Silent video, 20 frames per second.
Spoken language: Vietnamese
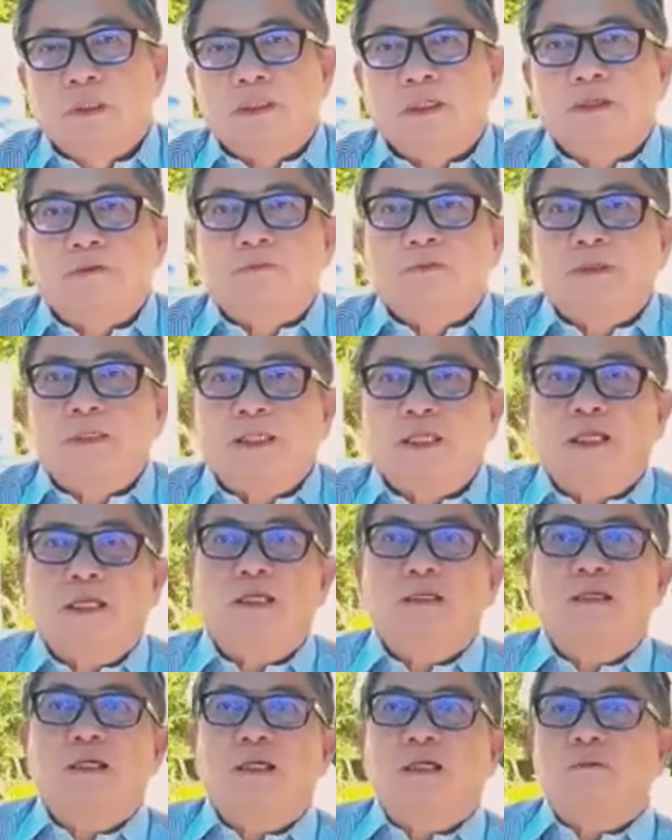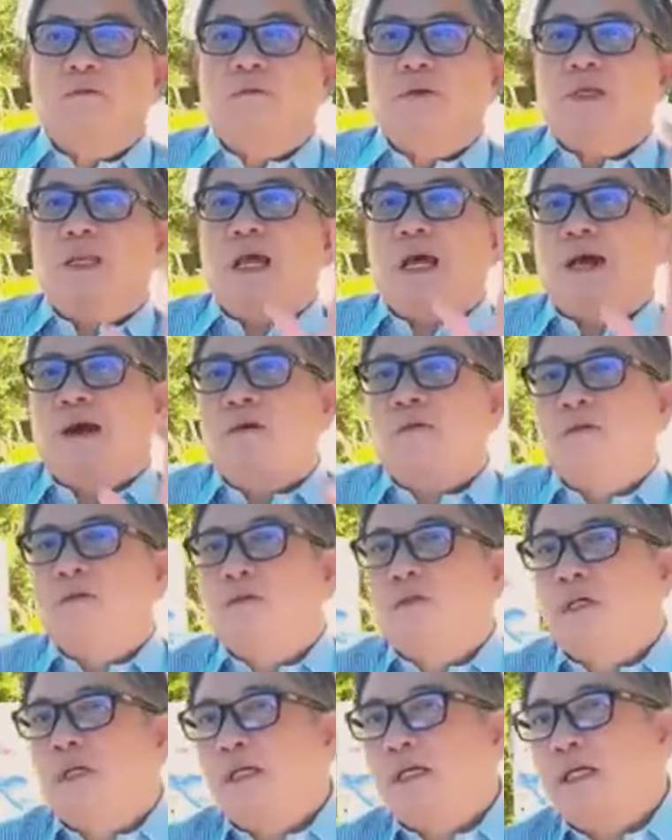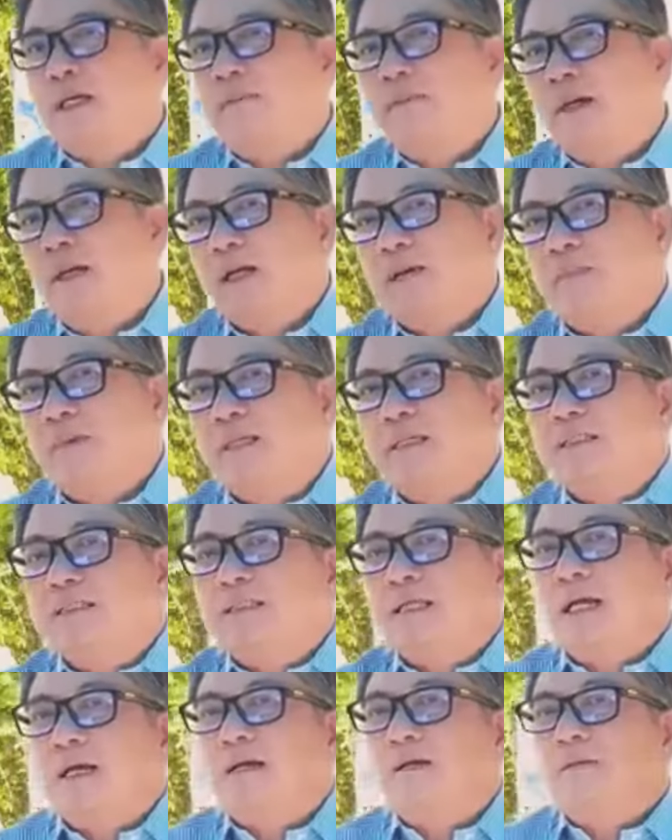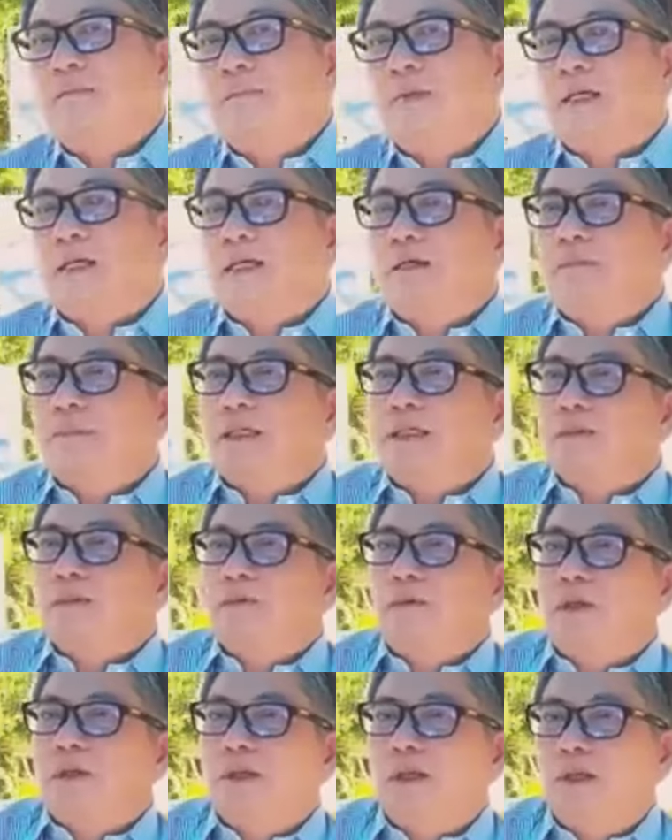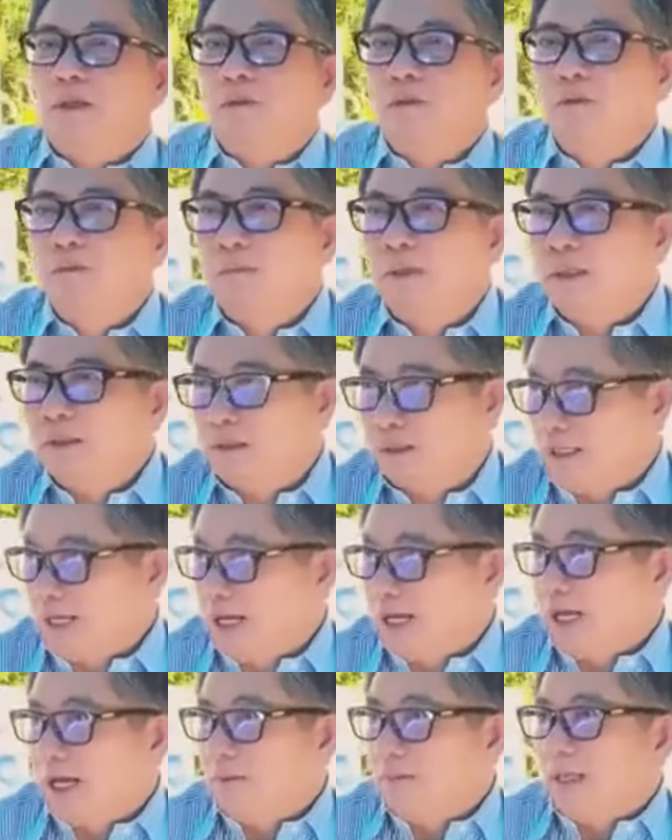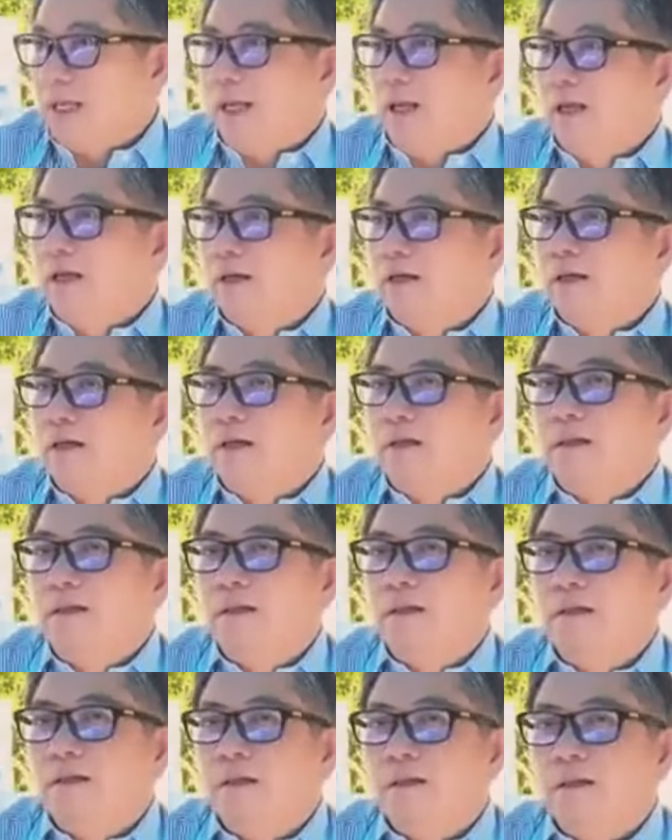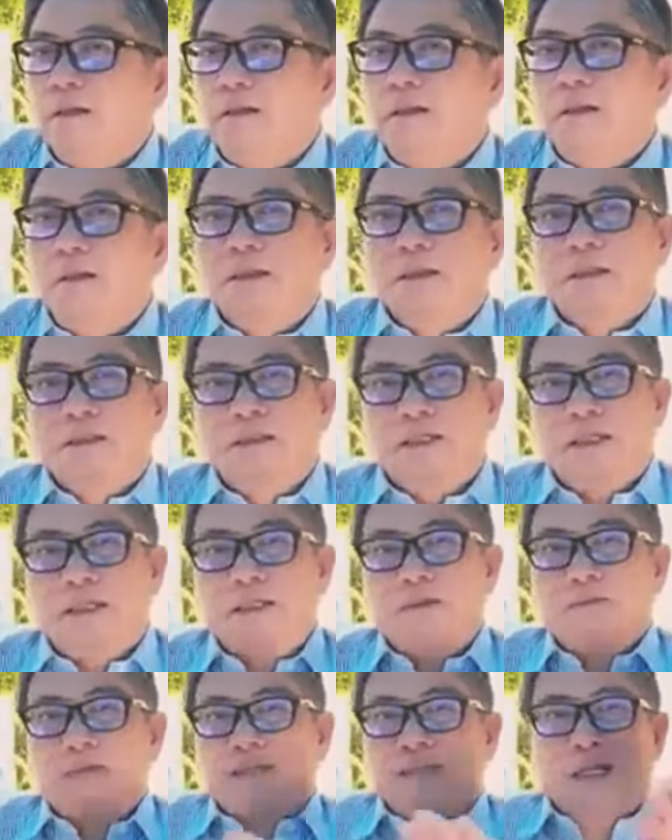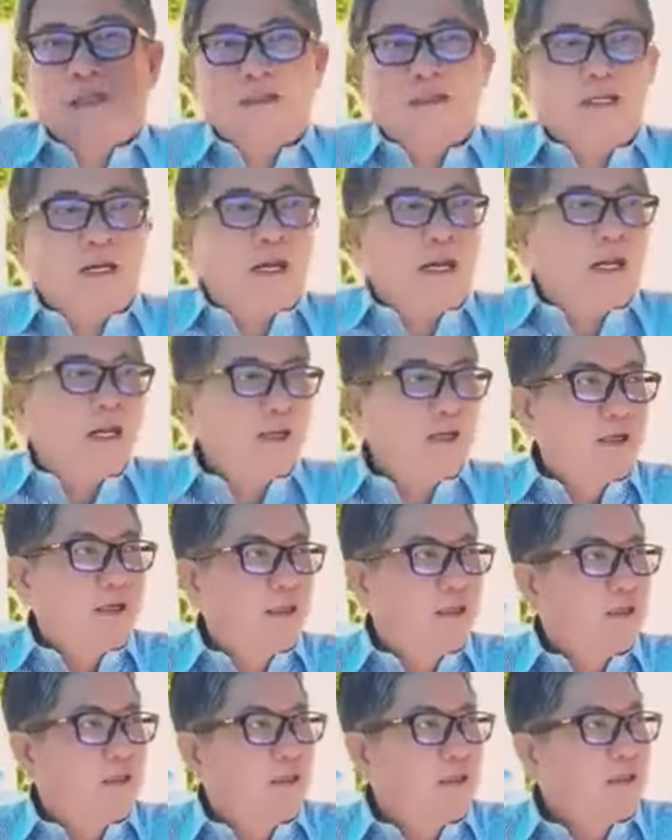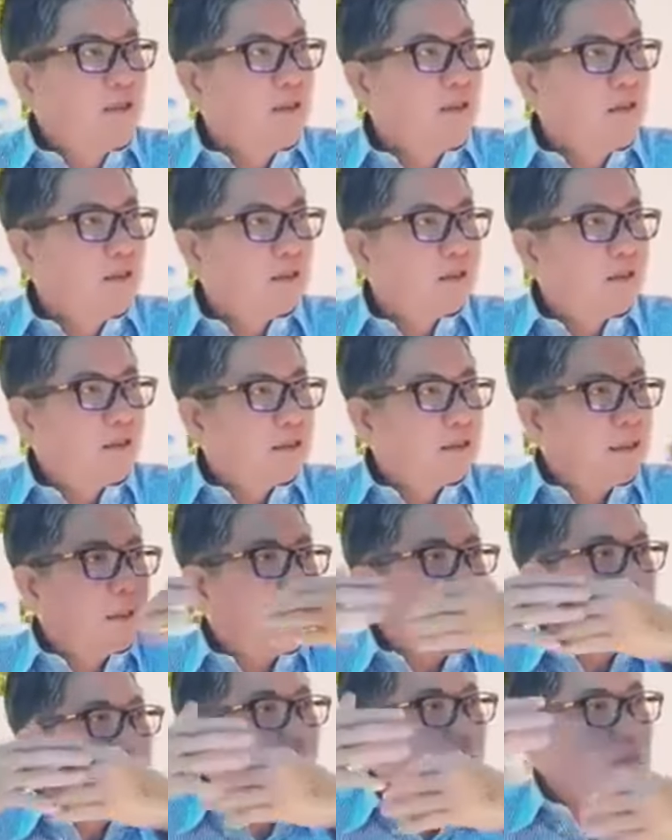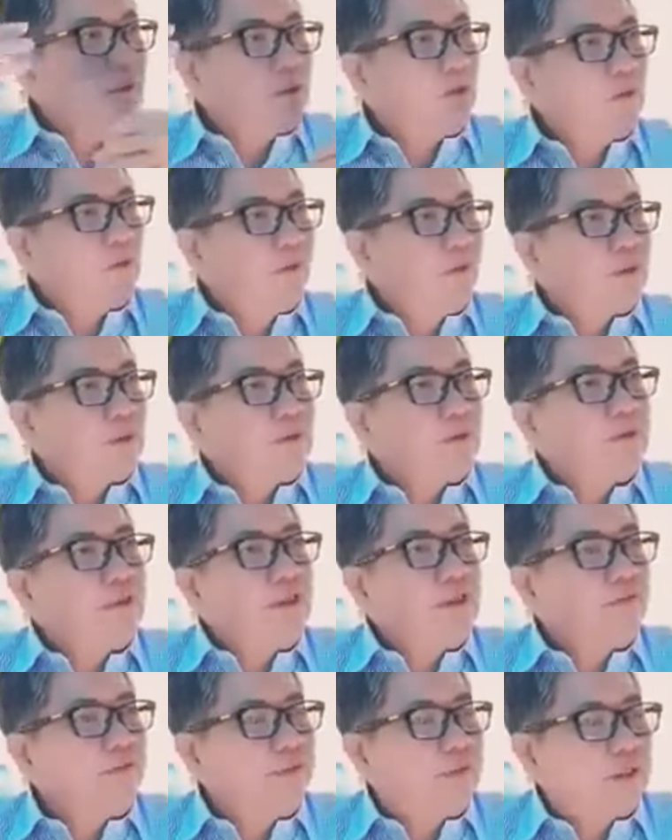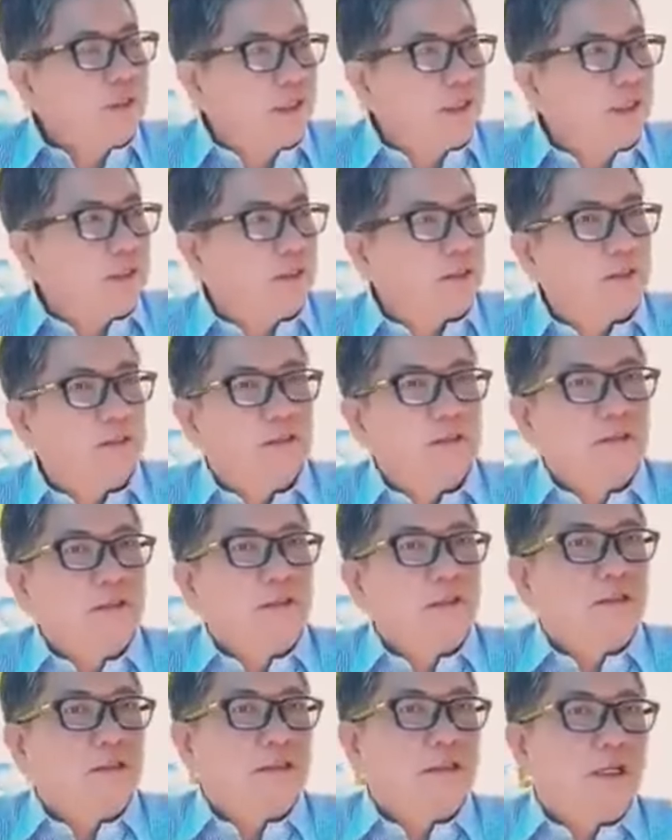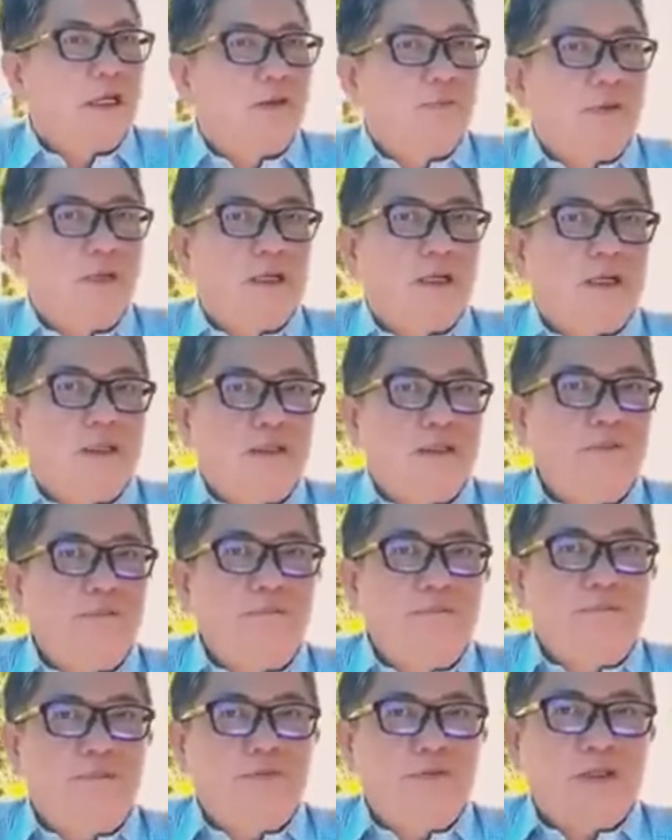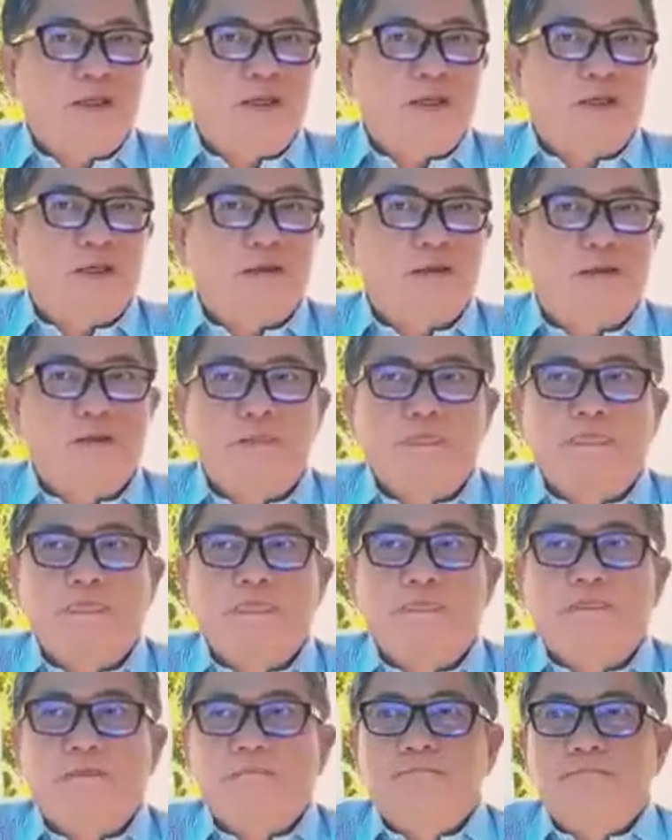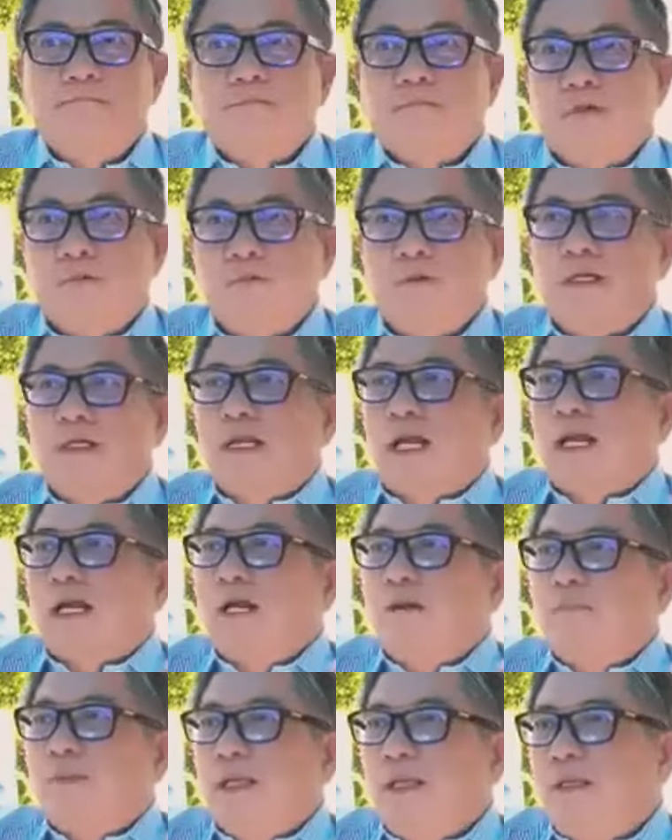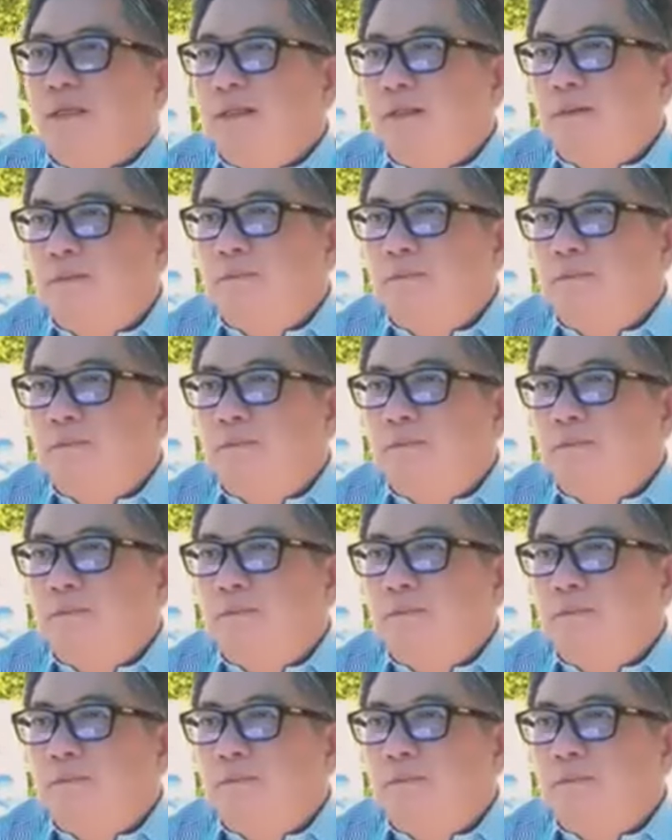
khi phi thiền lên quỹ đạo ông nghĩ mấy cái bình xăng mấy cái bình nguyên liệu mình có cần không vậy thì nó phải tách ra còn những cái khúc đuôi của chiếc phi thuyền để mà giúp phi thuyền cũng có cần không vậy